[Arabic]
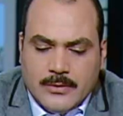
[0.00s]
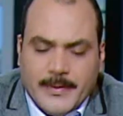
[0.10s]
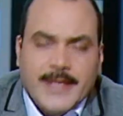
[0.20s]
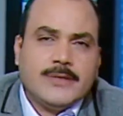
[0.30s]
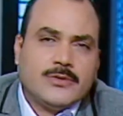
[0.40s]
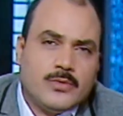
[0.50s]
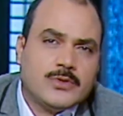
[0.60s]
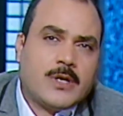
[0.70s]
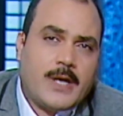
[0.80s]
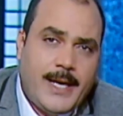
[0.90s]
مجلس
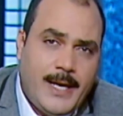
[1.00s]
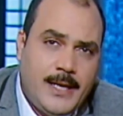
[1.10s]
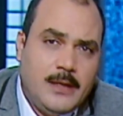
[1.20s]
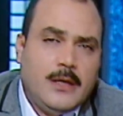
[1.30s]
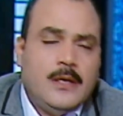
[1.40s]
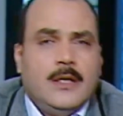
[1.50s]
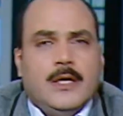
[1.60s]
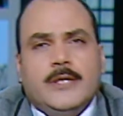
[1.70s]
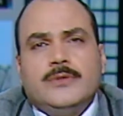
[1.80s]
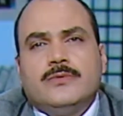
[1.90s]
الوزراء قال
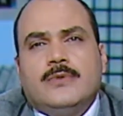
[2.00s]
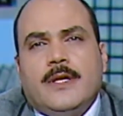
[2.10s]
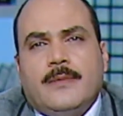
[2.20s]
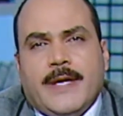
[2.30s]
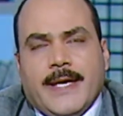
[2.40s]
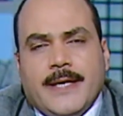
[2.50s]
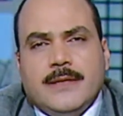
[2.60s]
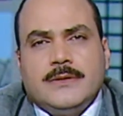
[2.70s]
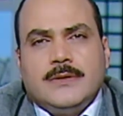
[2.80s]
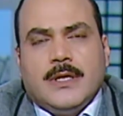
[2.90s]
أنه
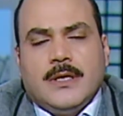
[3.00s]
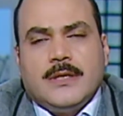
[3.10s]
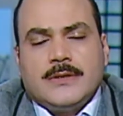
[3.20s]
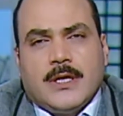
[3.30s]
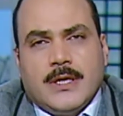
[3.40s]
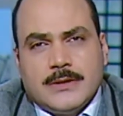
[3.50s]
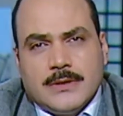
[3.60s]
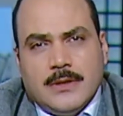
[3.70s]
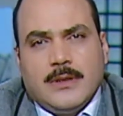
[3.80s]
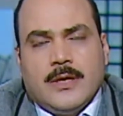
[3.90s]
البيان
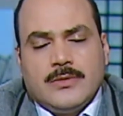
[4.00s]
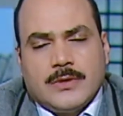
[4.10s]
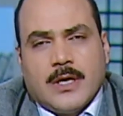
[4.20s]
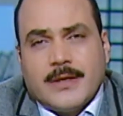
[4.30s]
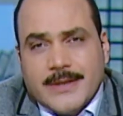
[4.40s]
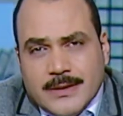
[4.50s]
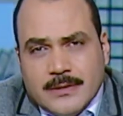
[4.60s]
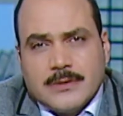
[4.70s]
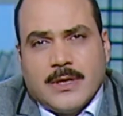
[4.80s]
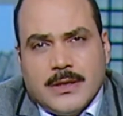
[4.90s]
سيصل أو التقرير
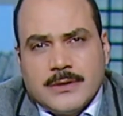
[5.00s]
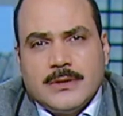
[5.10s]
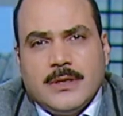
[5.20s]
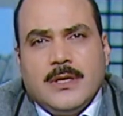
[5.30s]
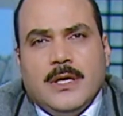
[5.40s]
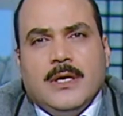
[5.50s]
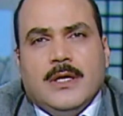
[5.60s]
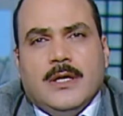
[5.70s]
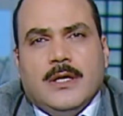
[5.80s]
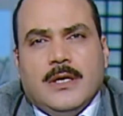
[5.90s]
سيصل
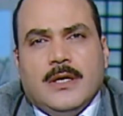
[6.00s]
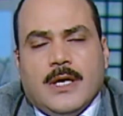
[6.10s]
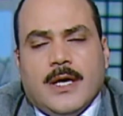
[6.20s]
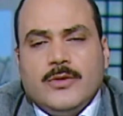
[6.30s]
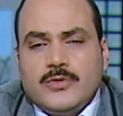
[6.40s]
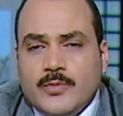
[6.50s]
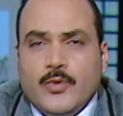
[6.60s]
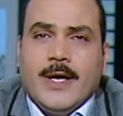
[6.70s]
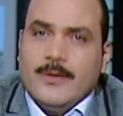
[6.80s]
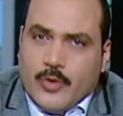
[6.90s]

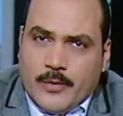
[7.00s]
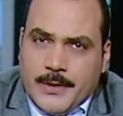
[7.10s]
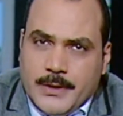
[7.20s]
الأسبوع المقبل